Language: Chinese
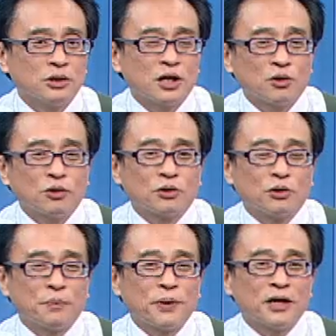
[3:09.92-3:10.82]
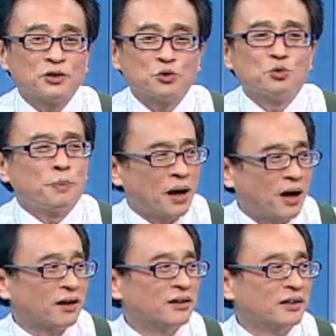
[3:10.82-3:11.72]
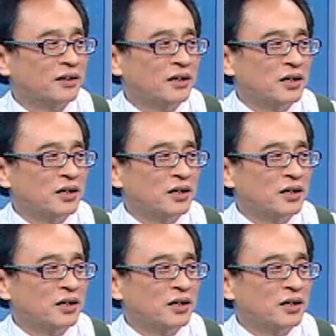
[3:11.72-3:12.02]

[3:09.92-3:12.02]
能讲讲较白输怕了，输